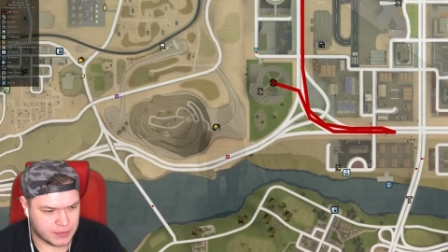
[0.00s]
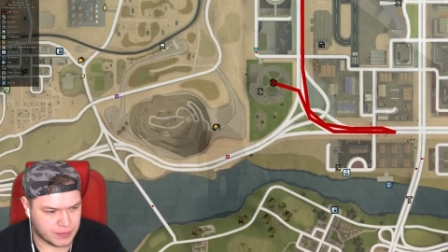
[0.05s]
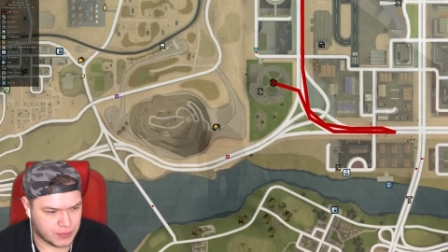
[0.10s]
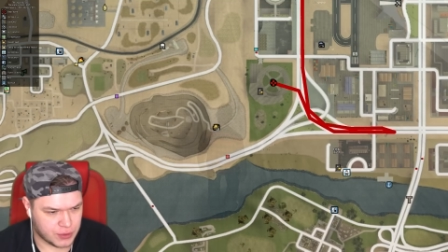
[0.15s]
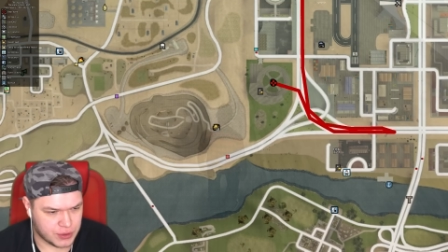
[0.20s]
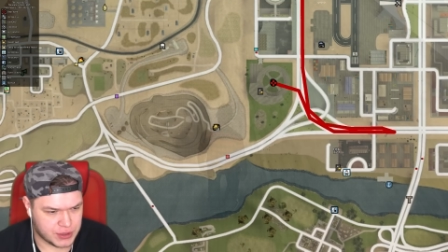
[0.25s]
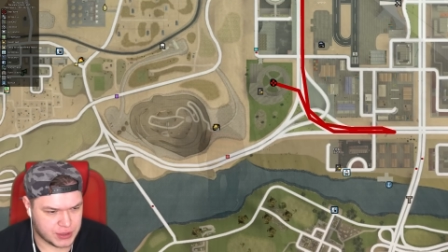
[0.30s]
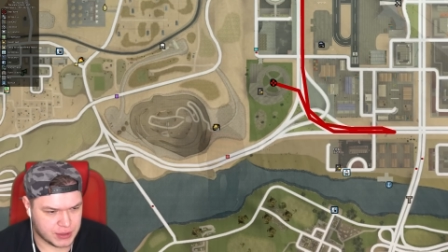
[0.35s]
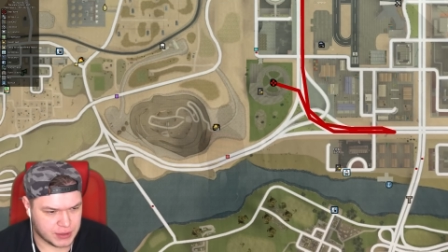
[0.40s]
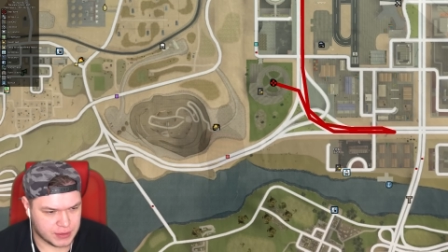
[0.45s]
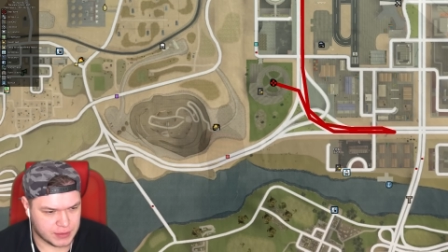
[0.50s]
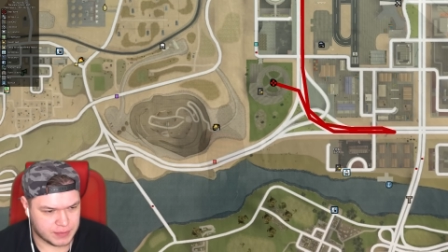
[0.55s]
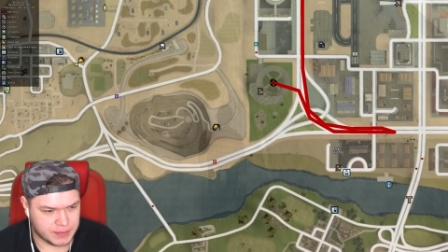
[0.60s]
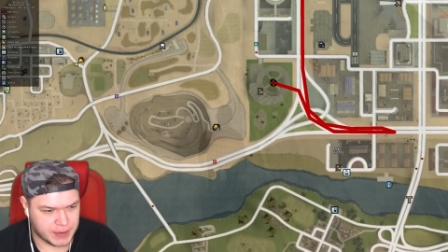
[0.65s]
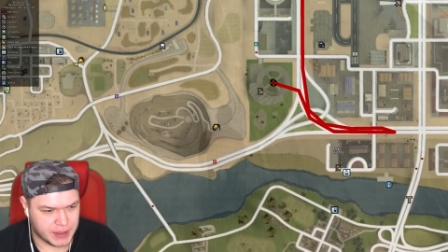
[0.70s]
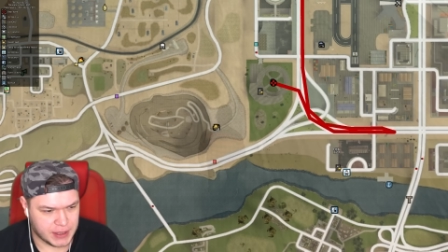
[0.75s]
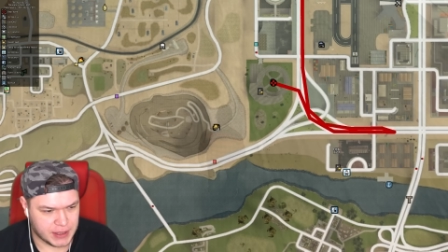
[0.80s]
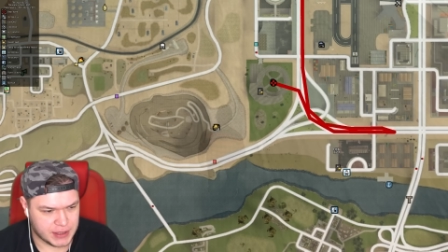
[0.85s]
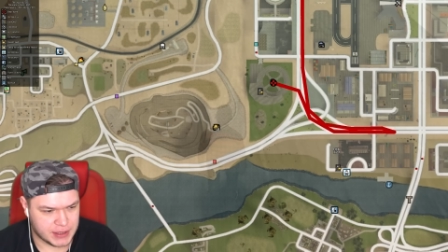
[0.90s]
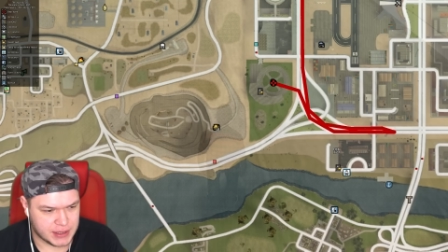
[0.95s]
очень
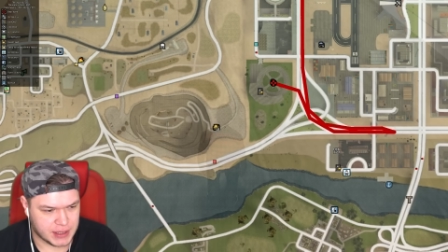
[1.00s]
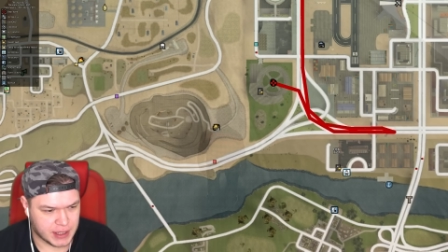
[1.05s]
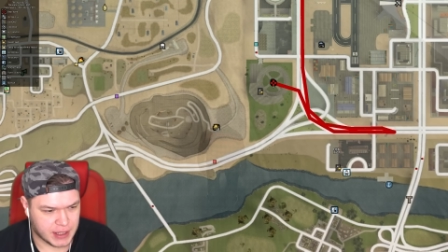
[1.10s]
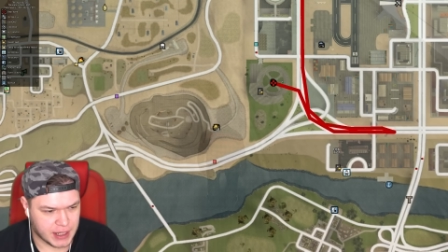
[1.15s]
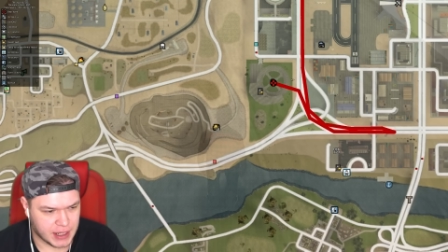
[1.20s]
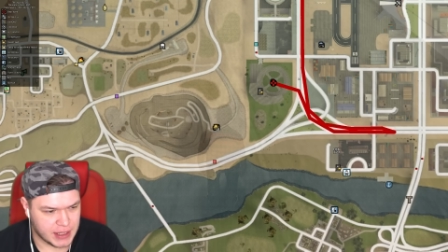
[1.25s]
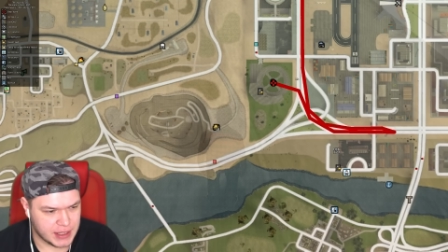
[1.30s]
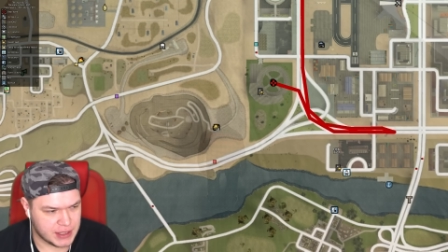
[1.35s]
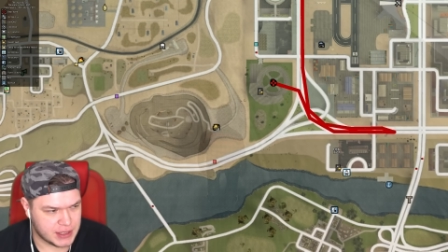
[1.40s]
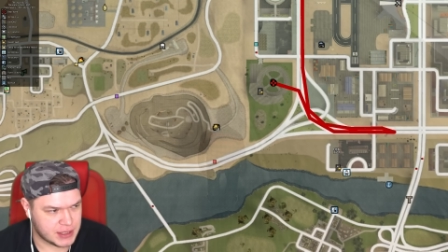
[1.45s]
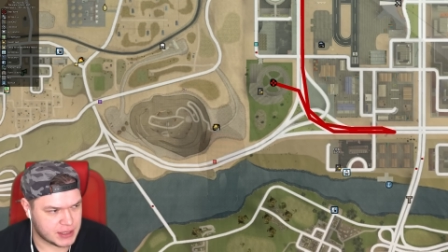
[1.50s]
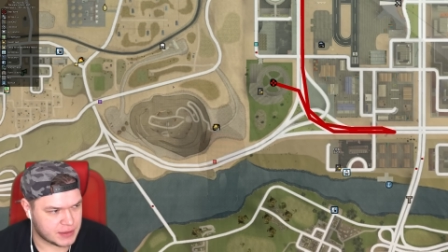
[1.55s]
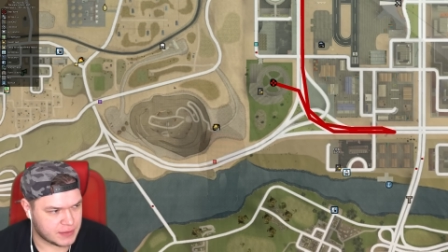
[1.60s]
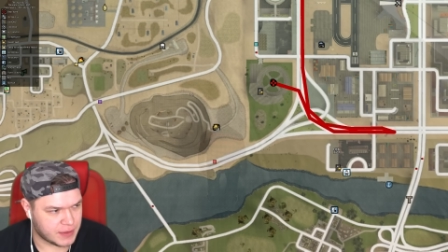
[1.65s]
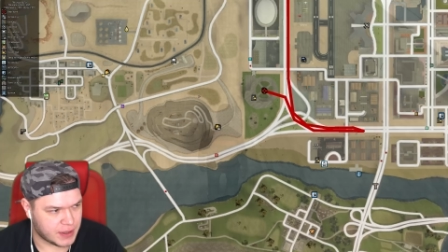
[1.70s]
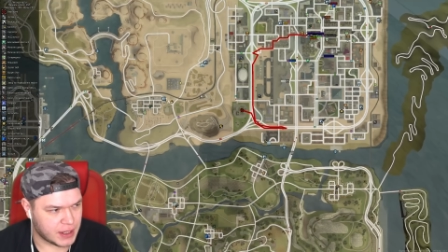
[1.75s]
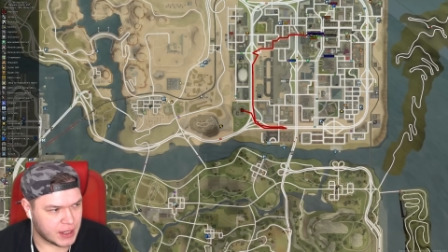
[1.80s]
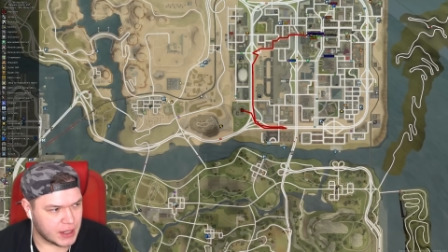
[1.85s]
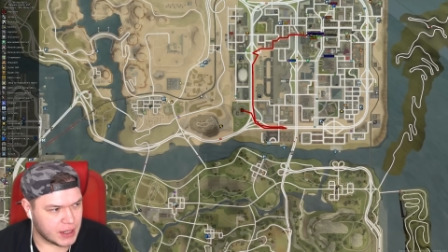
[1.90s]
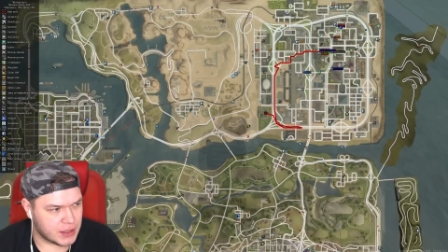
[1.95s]
приличное
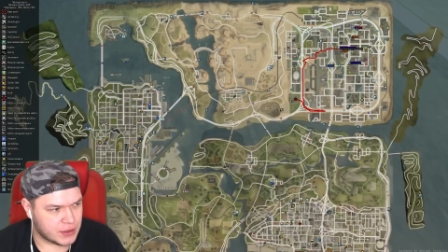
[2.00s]
количество.